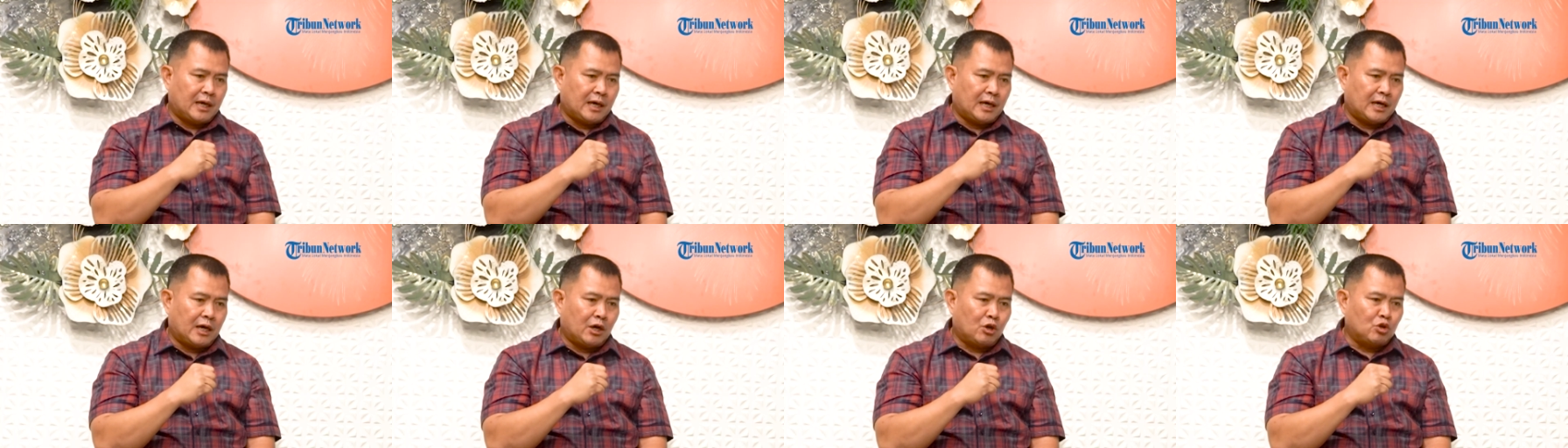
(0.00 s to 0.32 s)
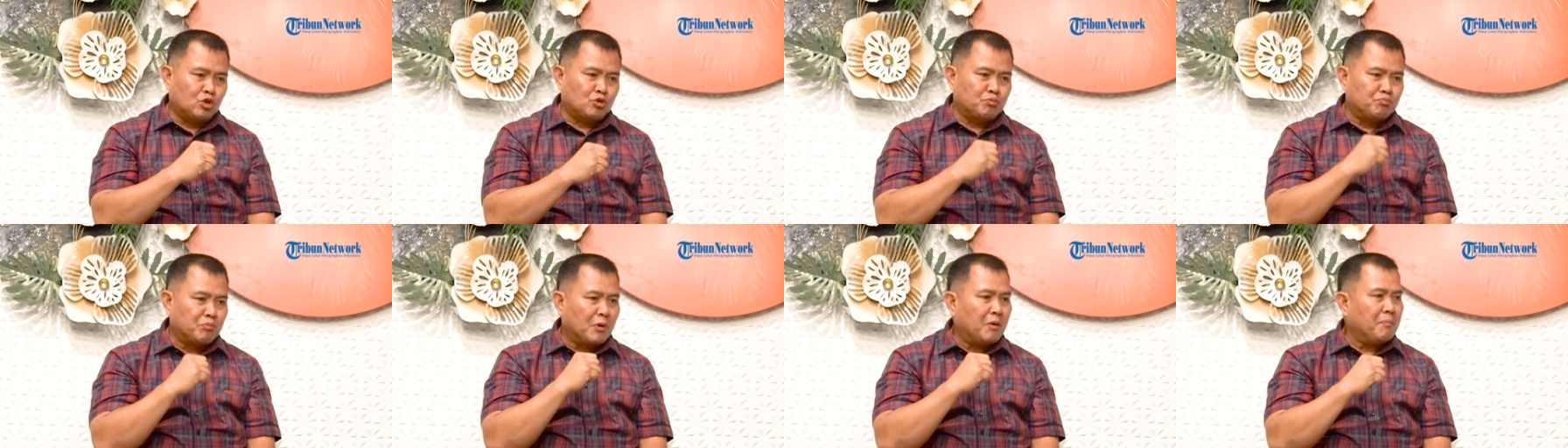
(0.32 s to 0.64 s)

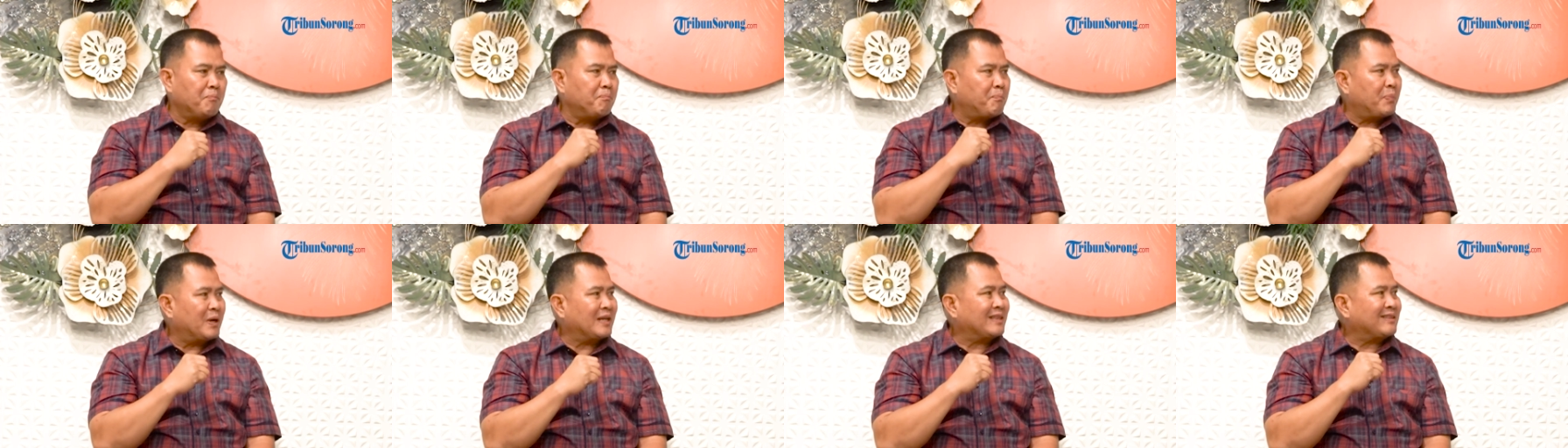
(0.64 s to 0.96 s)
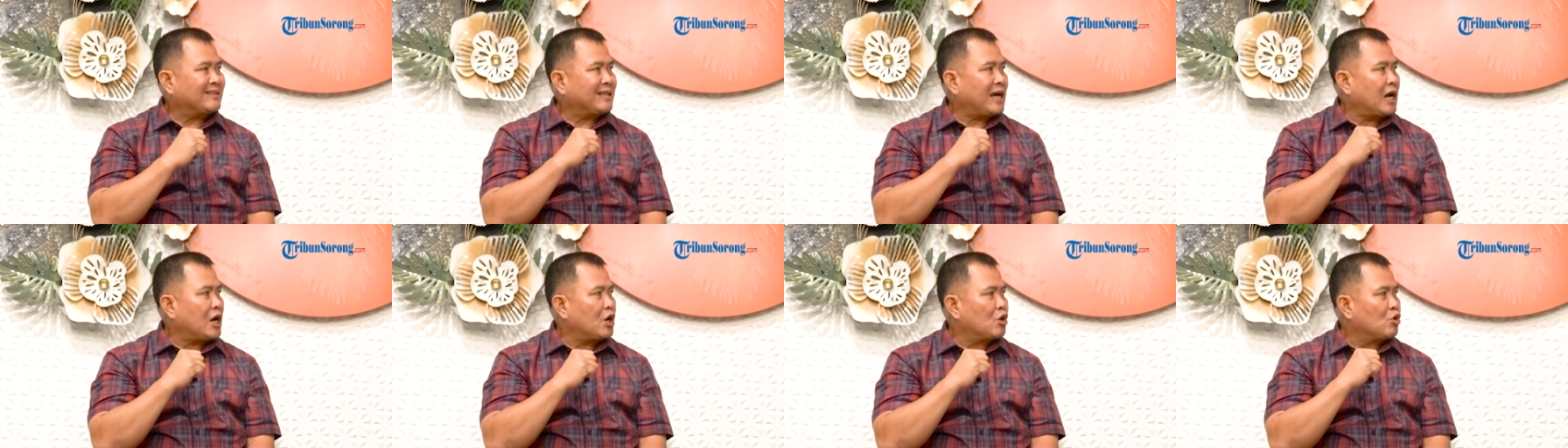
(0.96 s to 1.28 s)
harus
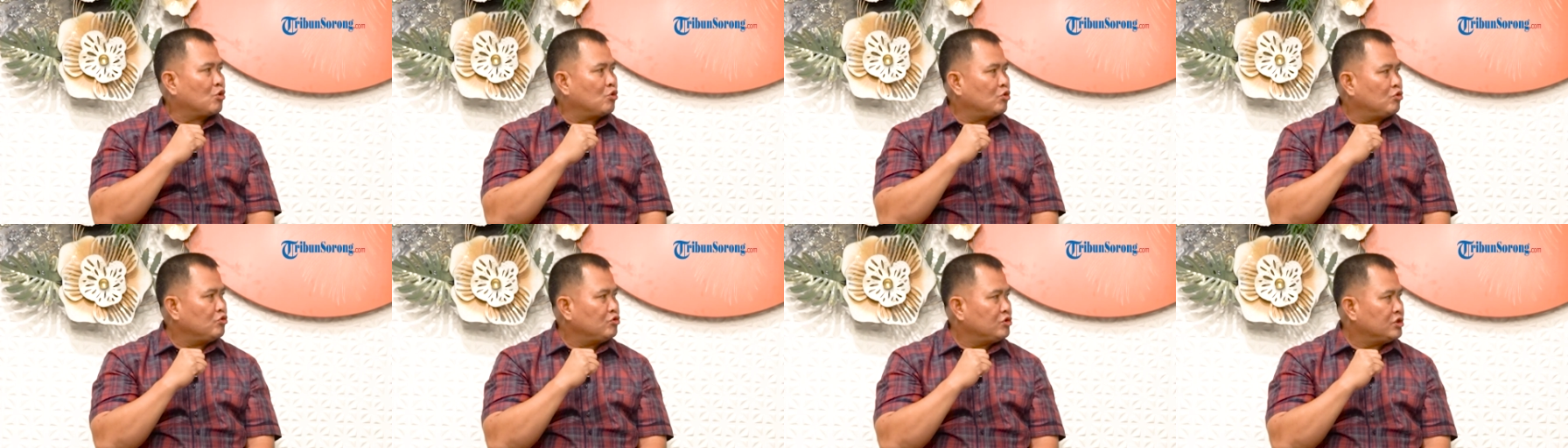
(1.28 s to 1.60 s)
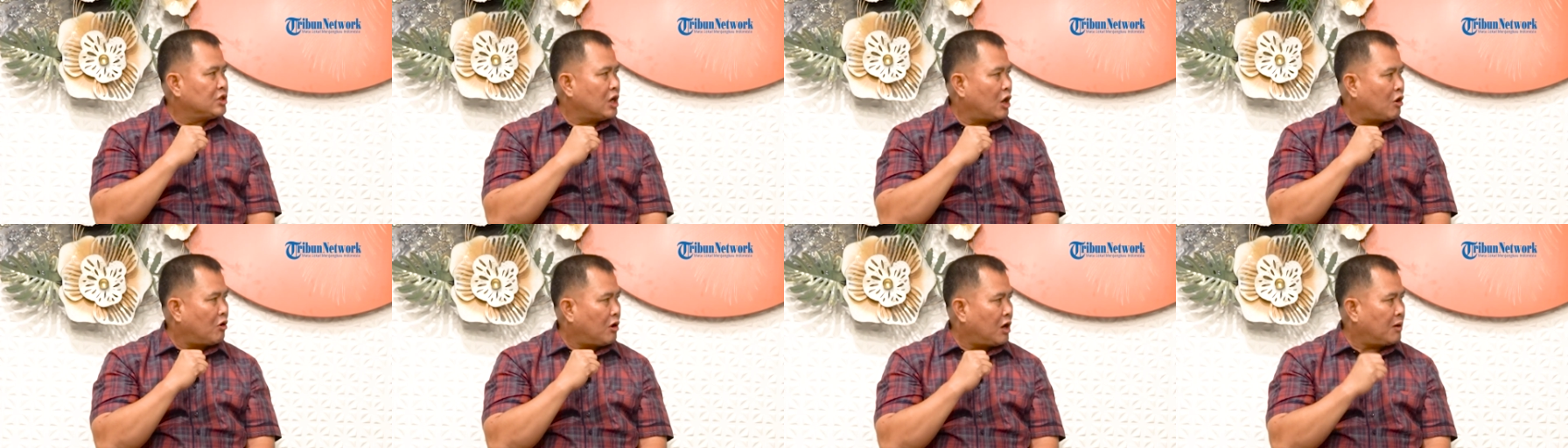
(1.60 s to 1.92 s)

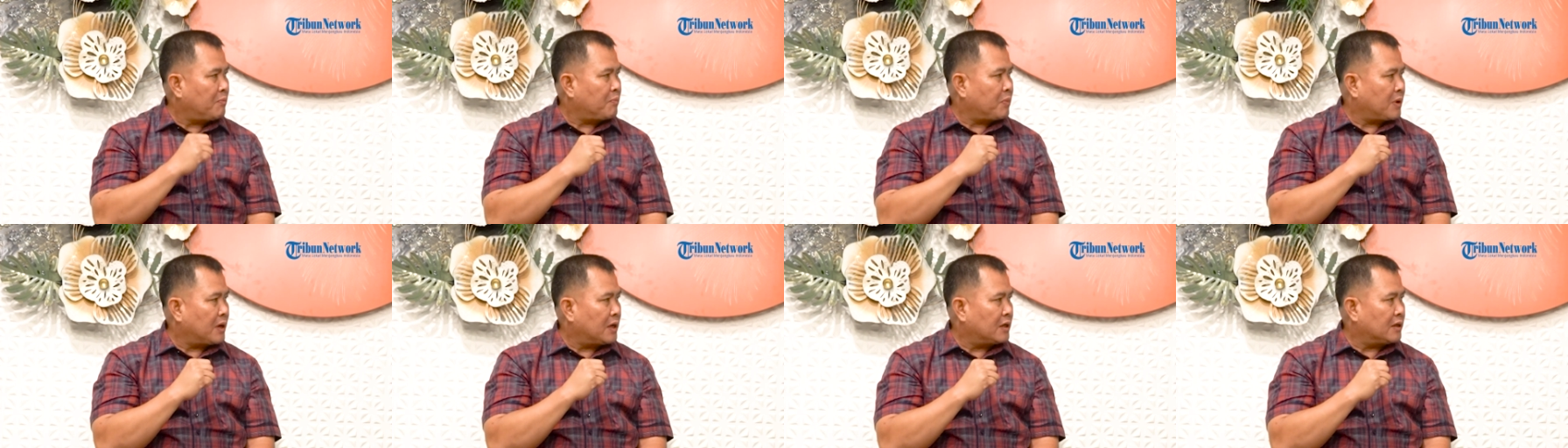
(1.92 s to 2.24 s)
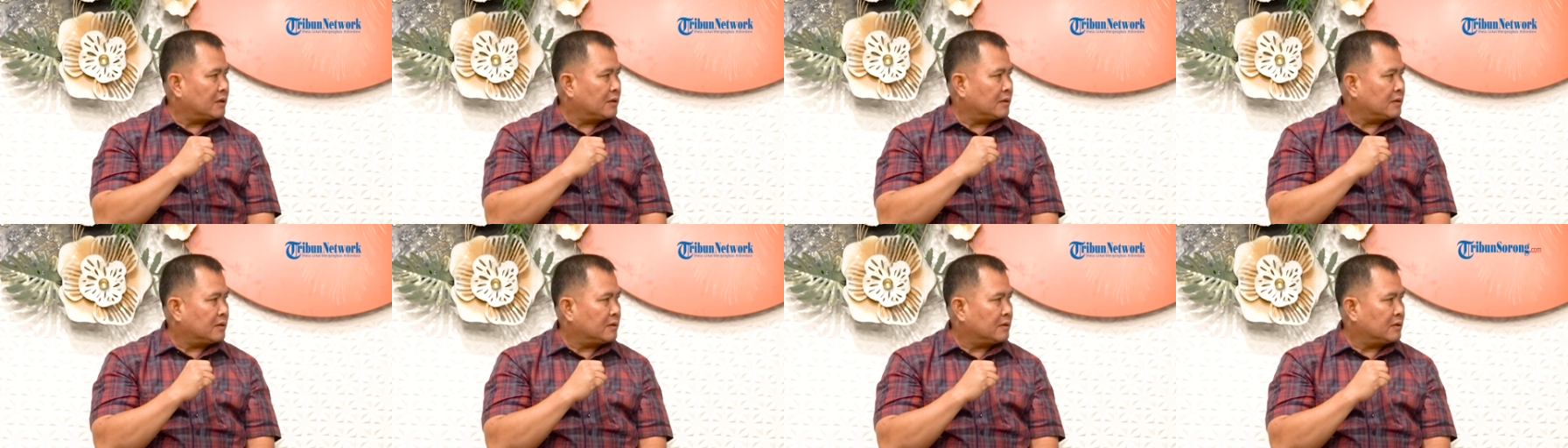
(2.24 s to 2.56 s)

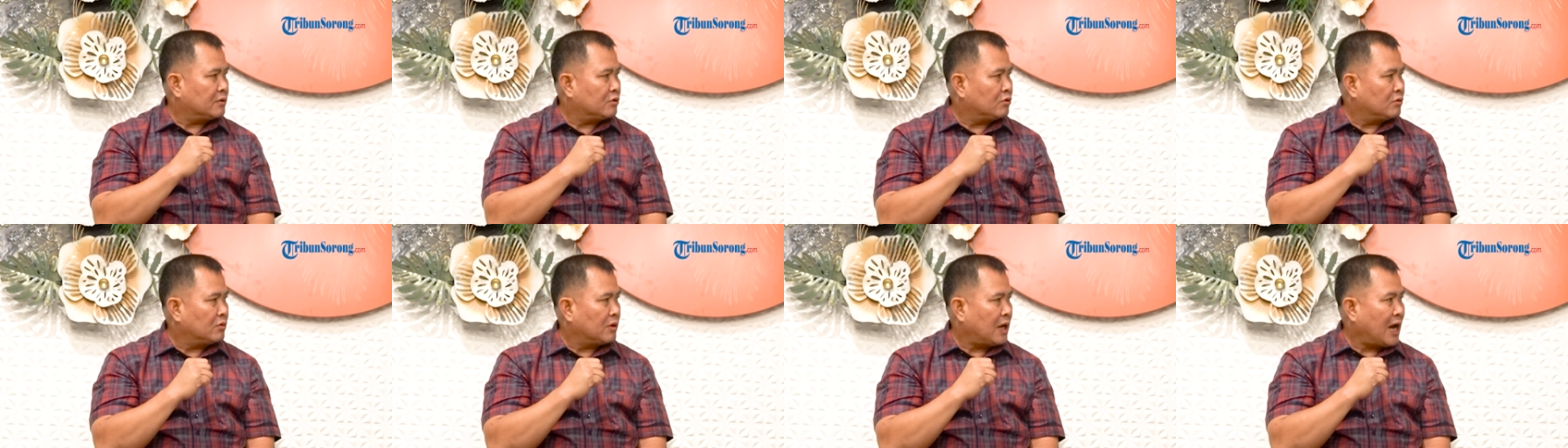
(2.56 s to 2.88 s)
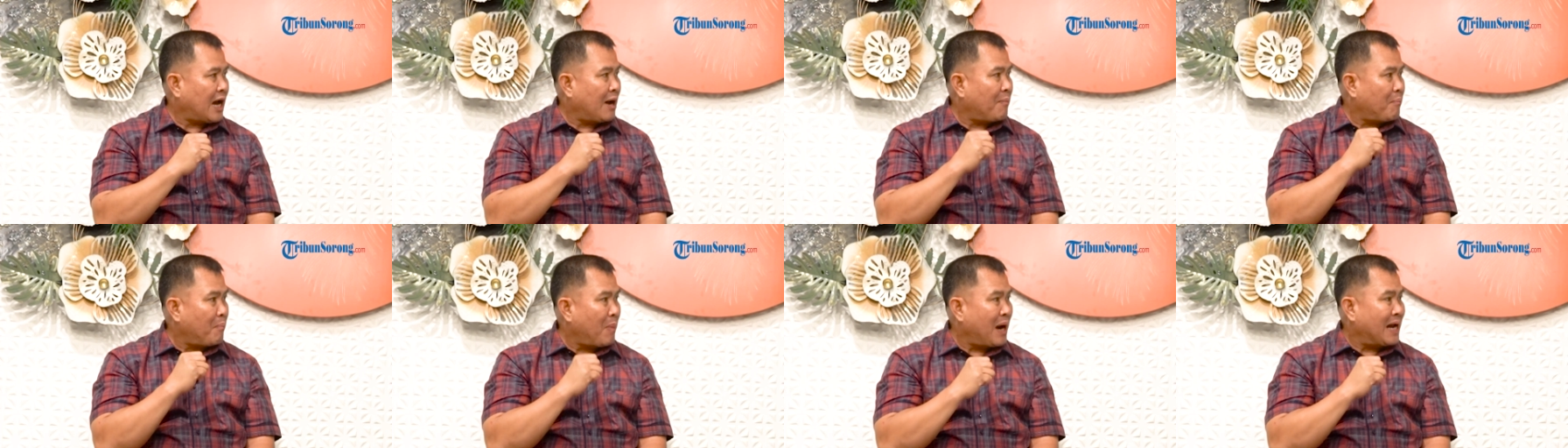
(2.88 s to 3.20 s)
mempertanggungjawabkan hmm. Hmm.
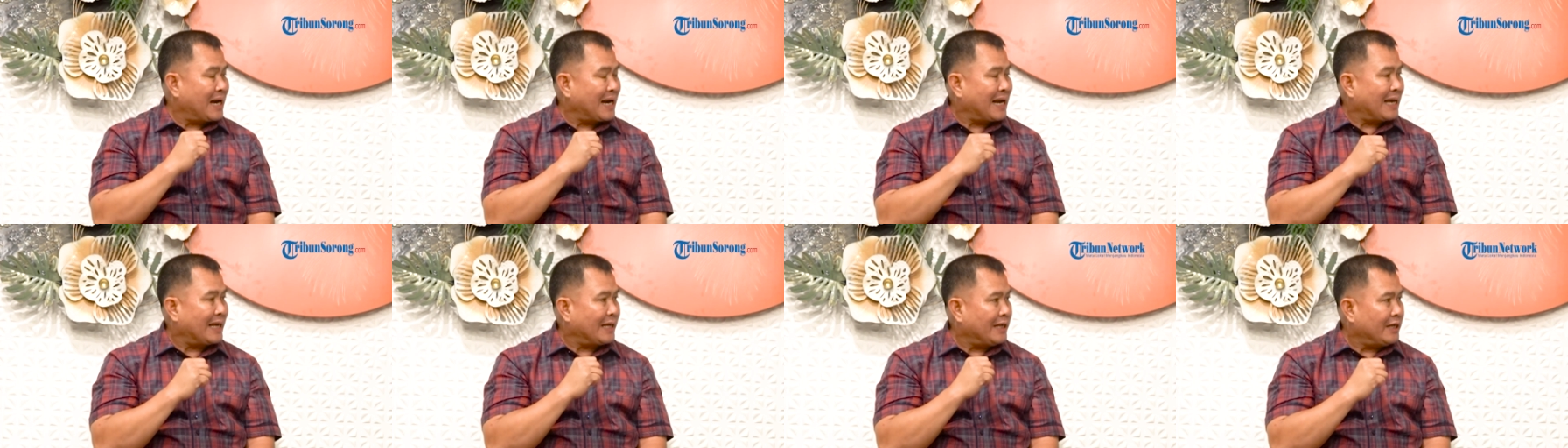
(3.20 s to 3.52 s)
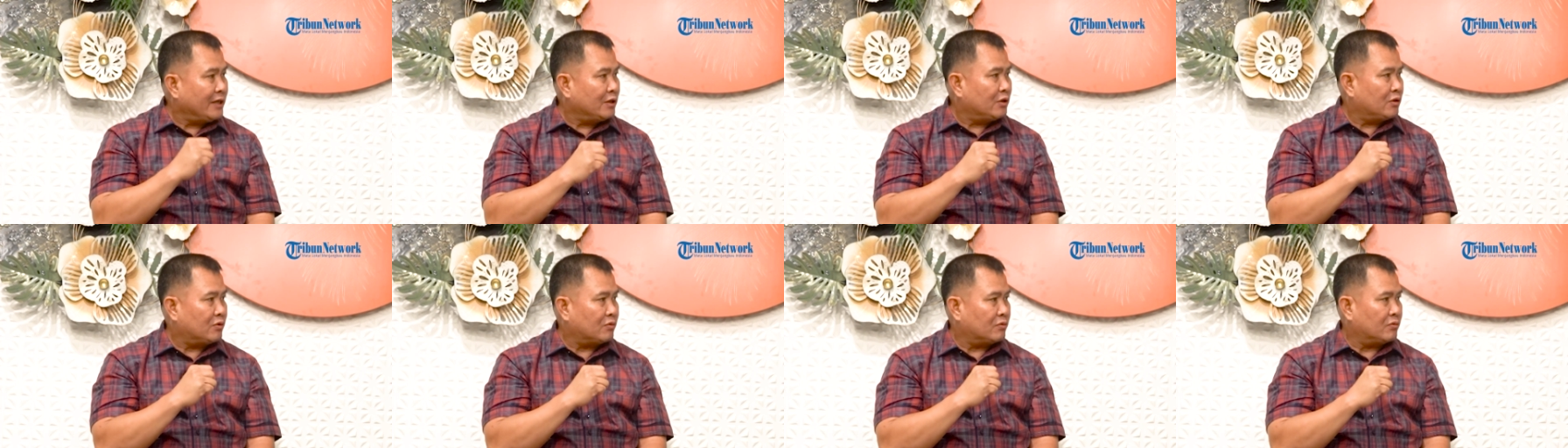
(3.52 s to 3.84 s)
amanah
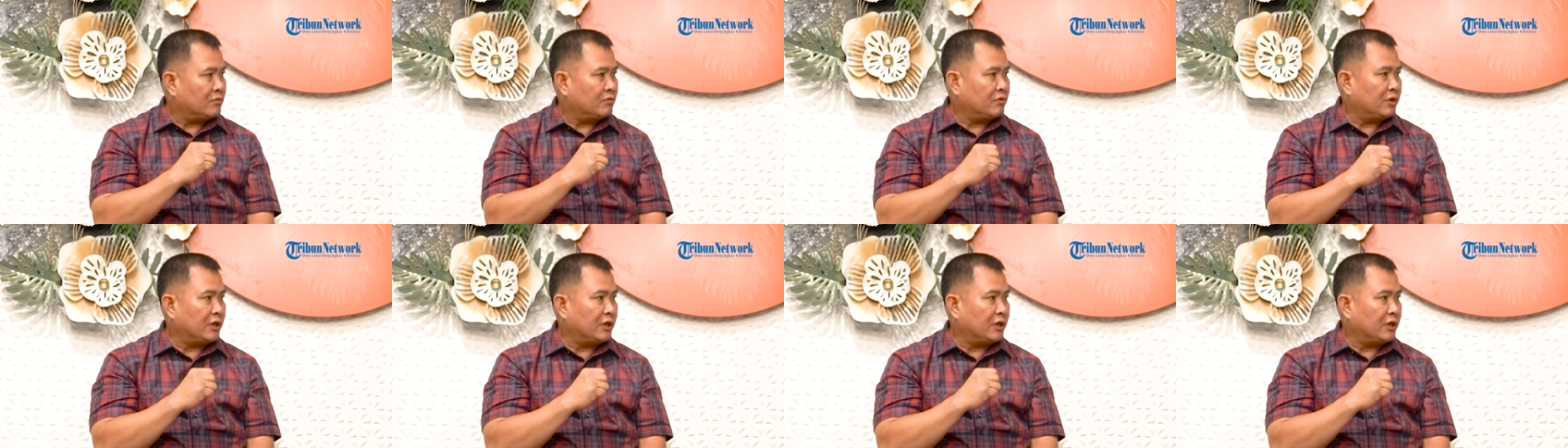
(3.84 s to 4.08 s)
gitu,